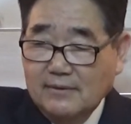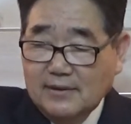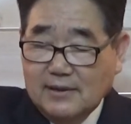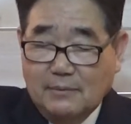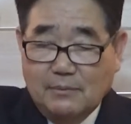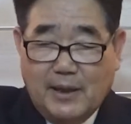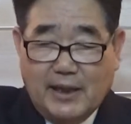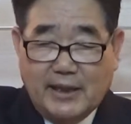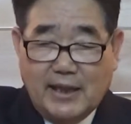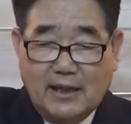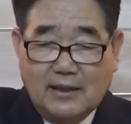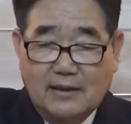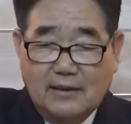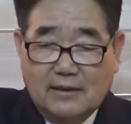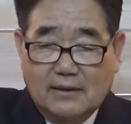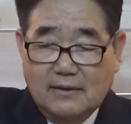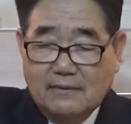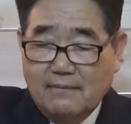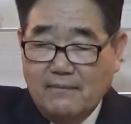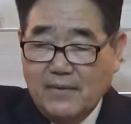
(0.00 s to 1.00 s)
그
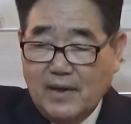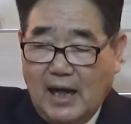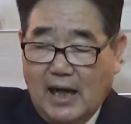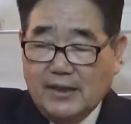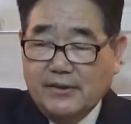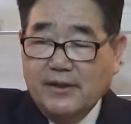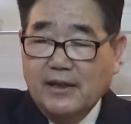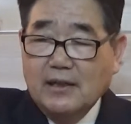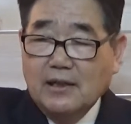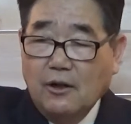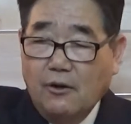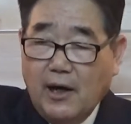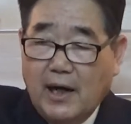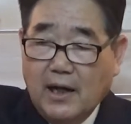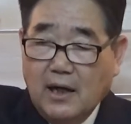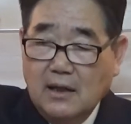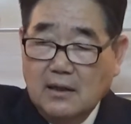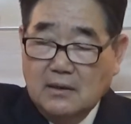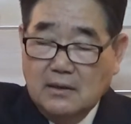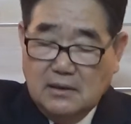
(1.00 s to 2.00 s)
마리아를 하늘의
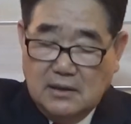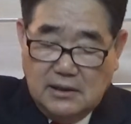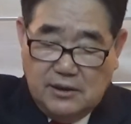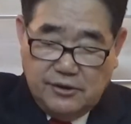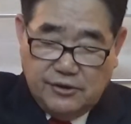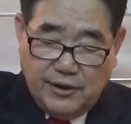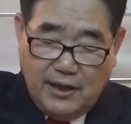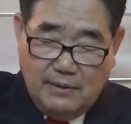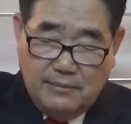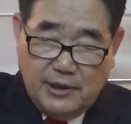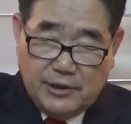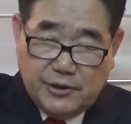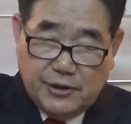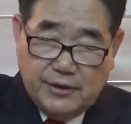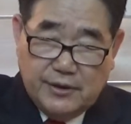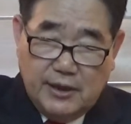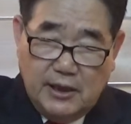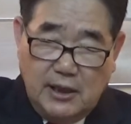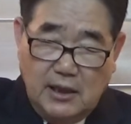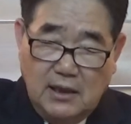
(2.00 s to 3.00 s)
여왕 이스라엘
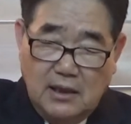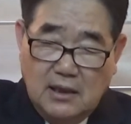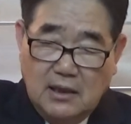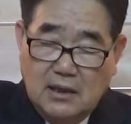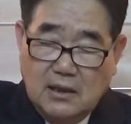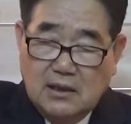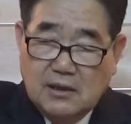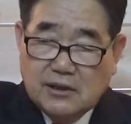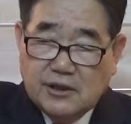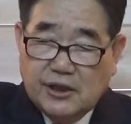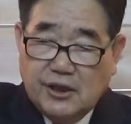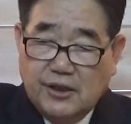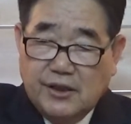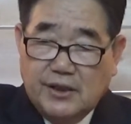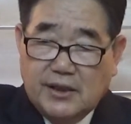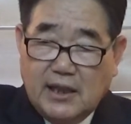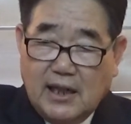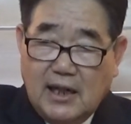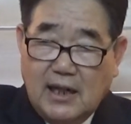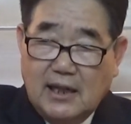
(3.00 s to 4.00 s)
백성들이
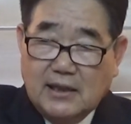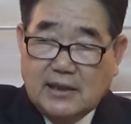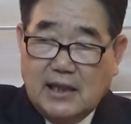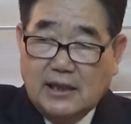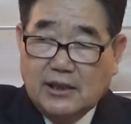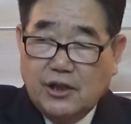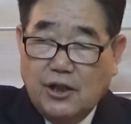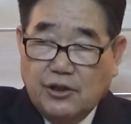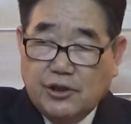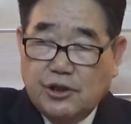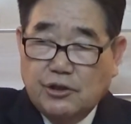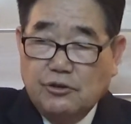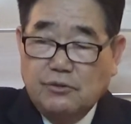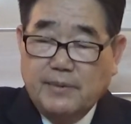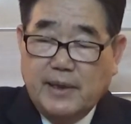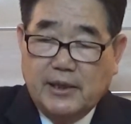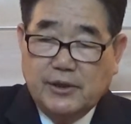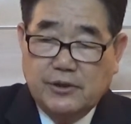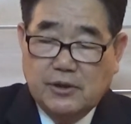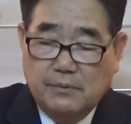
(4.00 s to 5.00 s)
섬기다가 그냥 겸치고
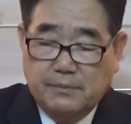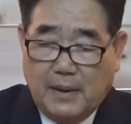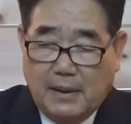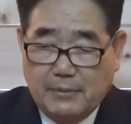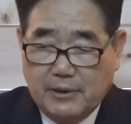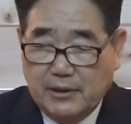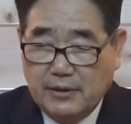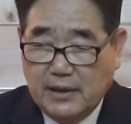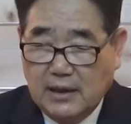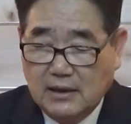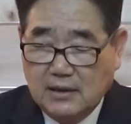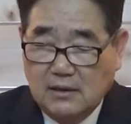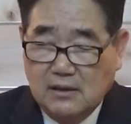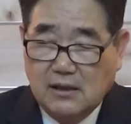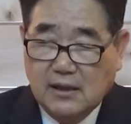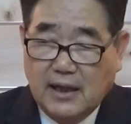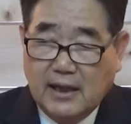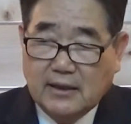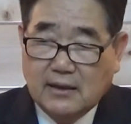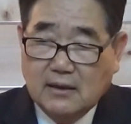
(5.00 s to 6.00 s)
말이죠. 바벨론에
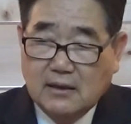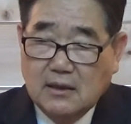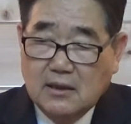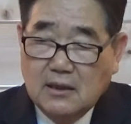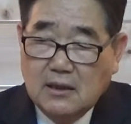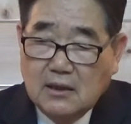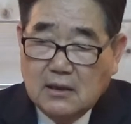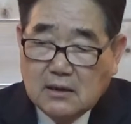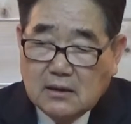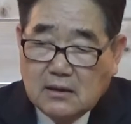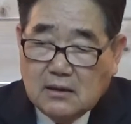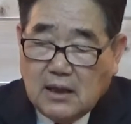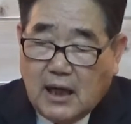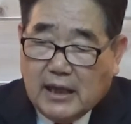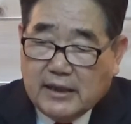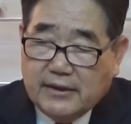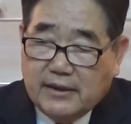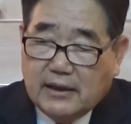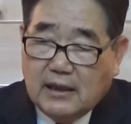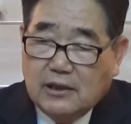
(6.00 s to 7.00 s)
끌려간 그
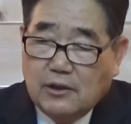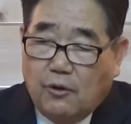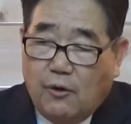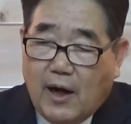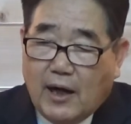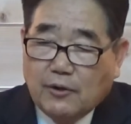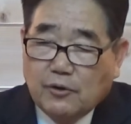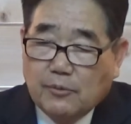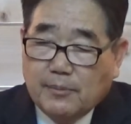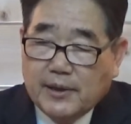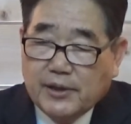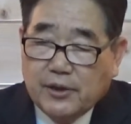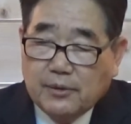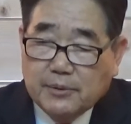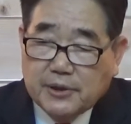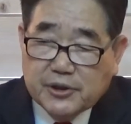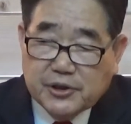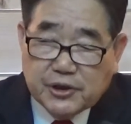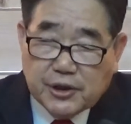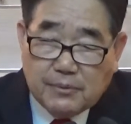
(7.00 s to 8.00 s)
하늘의 여왕으로
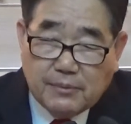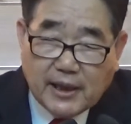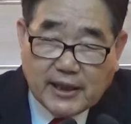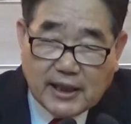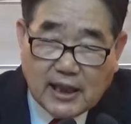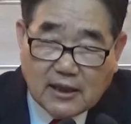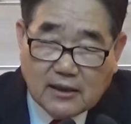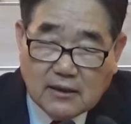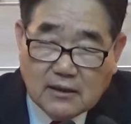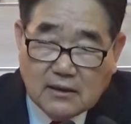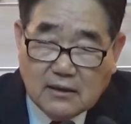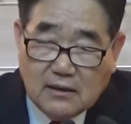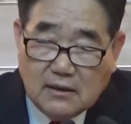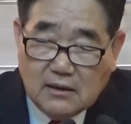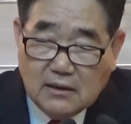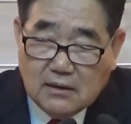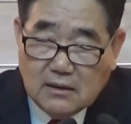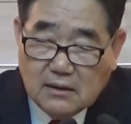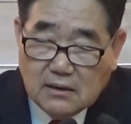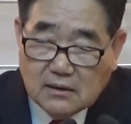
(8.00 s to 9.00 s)
만들어버렸어요.
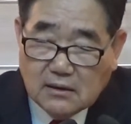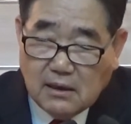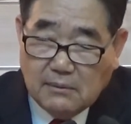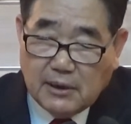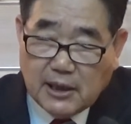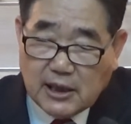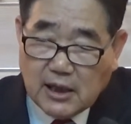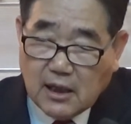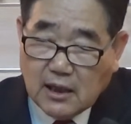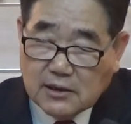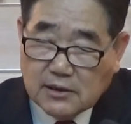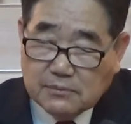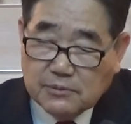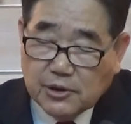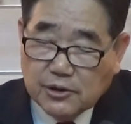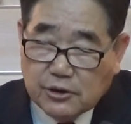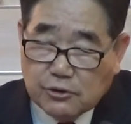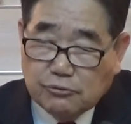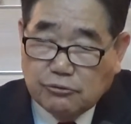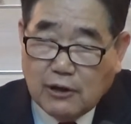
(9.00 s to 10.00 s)
마리아를. 근데 마리아가 지금
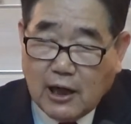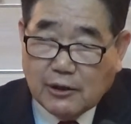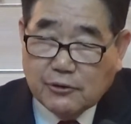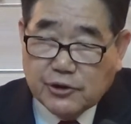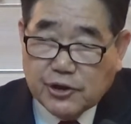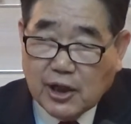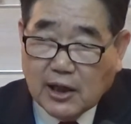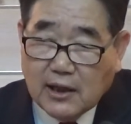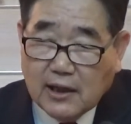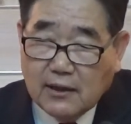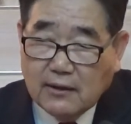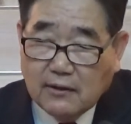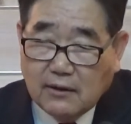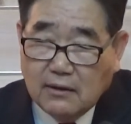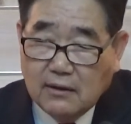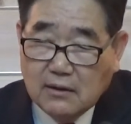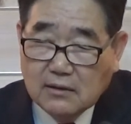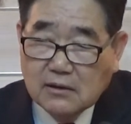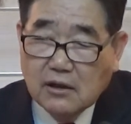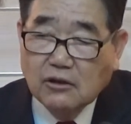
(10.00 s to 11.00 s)
여기서 구하고
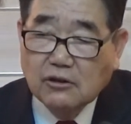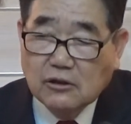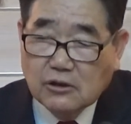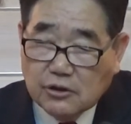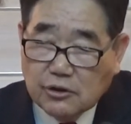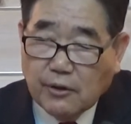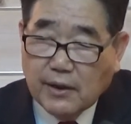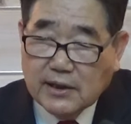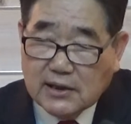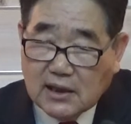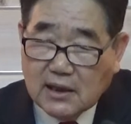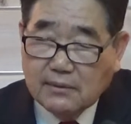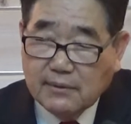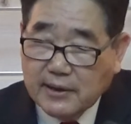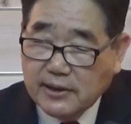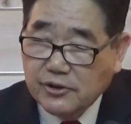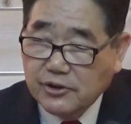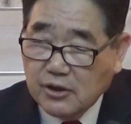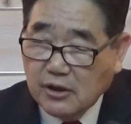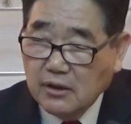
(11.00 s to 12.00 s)
있잖아요. 열흘 동안이나
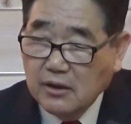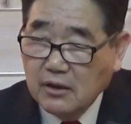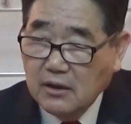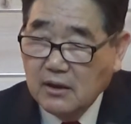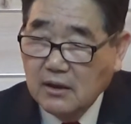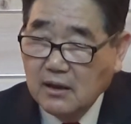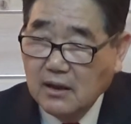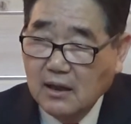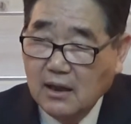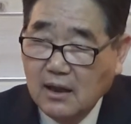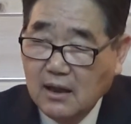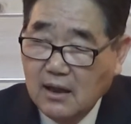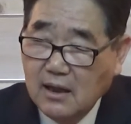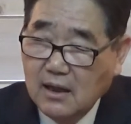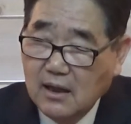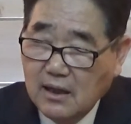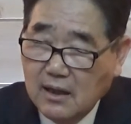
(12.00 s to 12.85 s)
말이죠. 어?